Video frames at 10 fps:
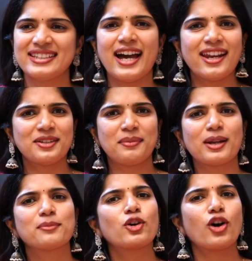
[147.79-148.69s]
దానికి
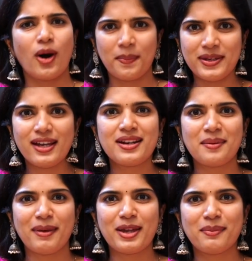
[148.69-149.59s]
మనం కాపీ అన్న
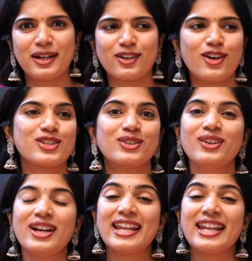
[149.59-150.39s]
పేరు పెట్టుకోవచ్చు